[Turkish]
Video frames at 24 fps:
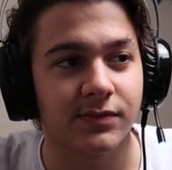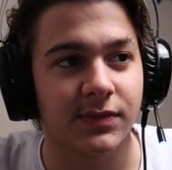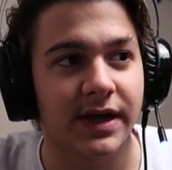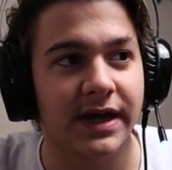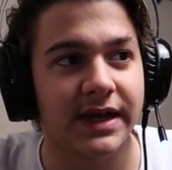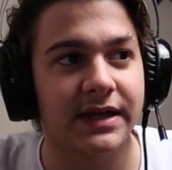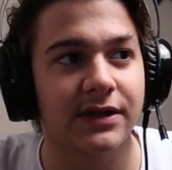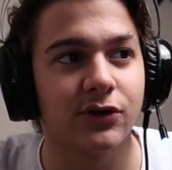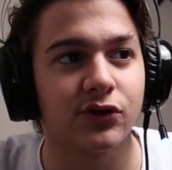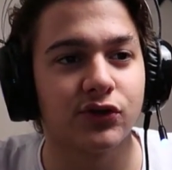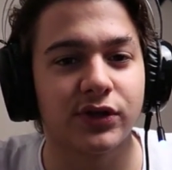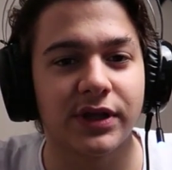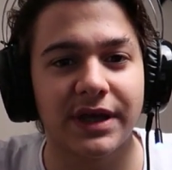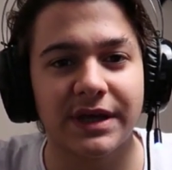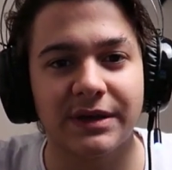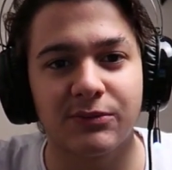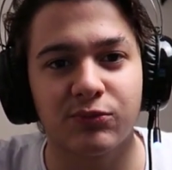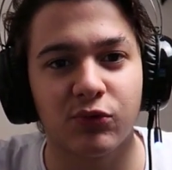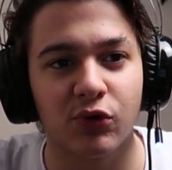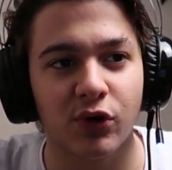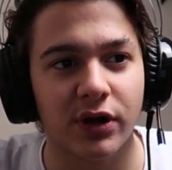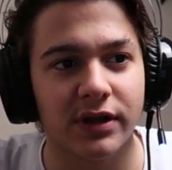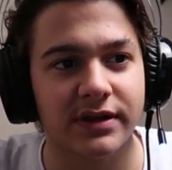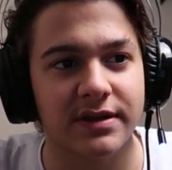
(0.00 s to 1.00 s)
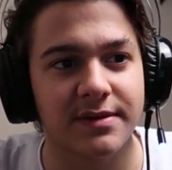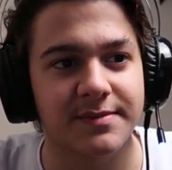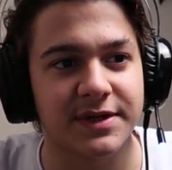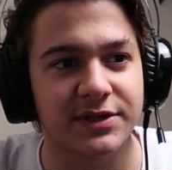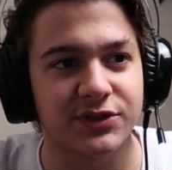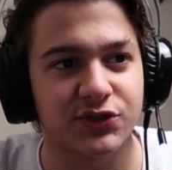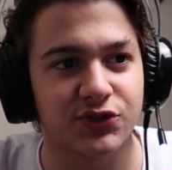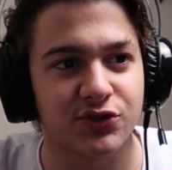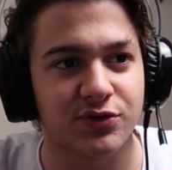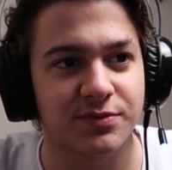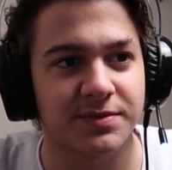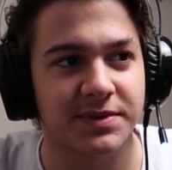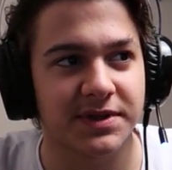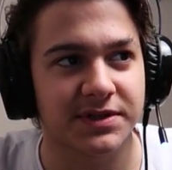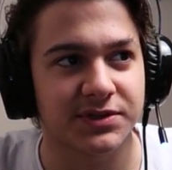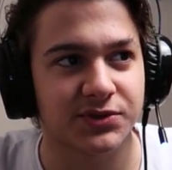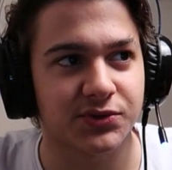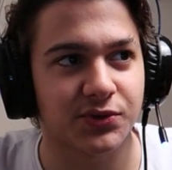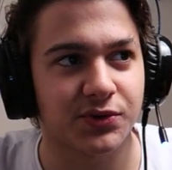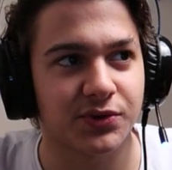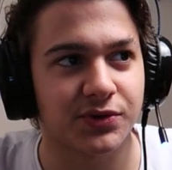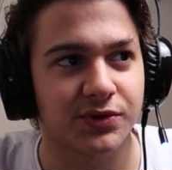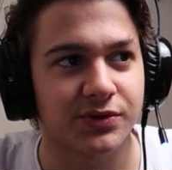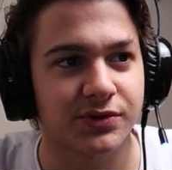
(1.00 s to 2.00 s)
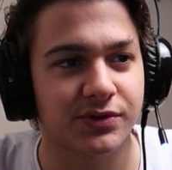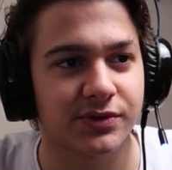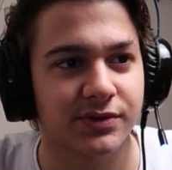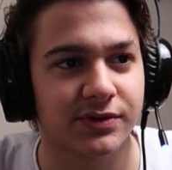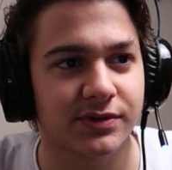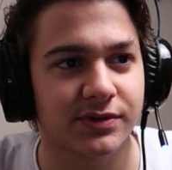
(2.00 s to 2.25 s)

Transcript: Hello Neighbor Bor'a da benziyor biraz oyun.